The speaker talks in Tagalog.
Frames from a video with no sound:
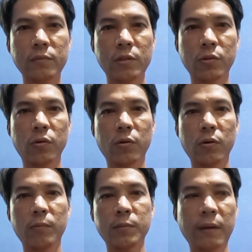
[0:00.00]

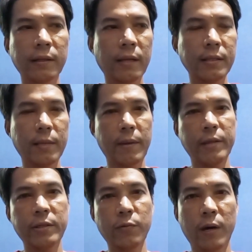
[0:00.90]
so mas maganda kasi
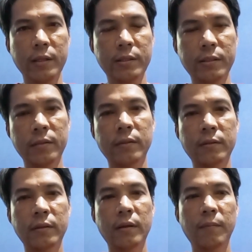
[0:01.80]
may engine wash
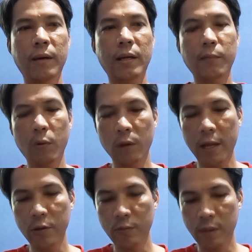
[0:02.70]
para mawala
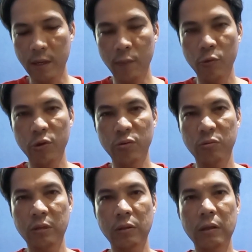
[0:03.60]
yung mga amoy
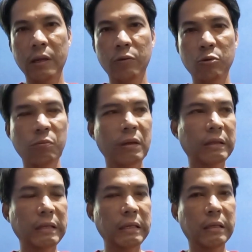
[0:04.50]
ng andaga yung dumi
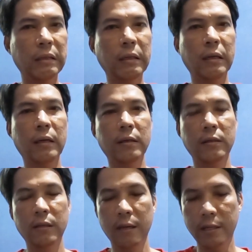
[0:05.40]
at ihi ng daga
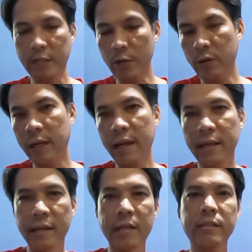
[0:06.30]
tsaka yung garahe
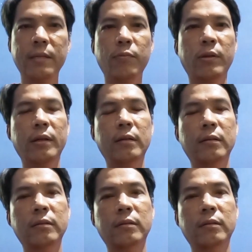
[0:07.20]
linisin mo rin